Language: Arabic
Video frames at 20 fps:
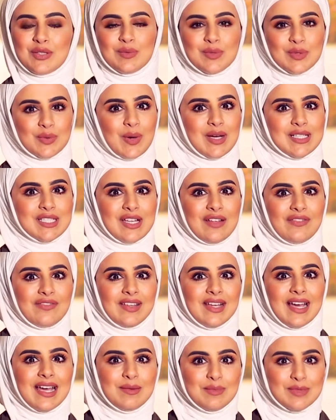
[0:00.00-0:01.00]
متواجدة
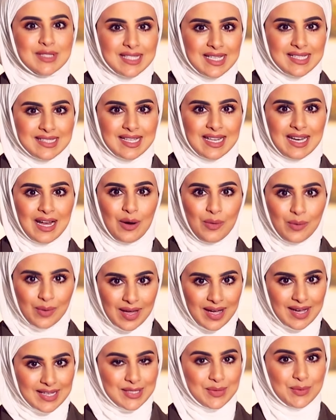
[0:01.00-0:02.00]
في أي مسلسل أو
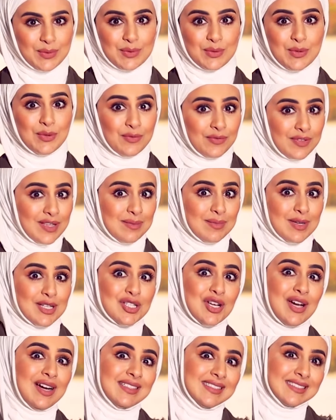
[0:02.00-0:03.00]
كاس تكون فيه
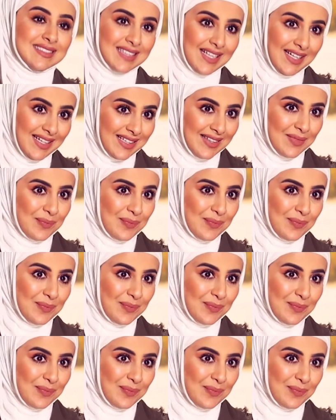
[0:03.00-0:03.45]
مشاهد طق طيب،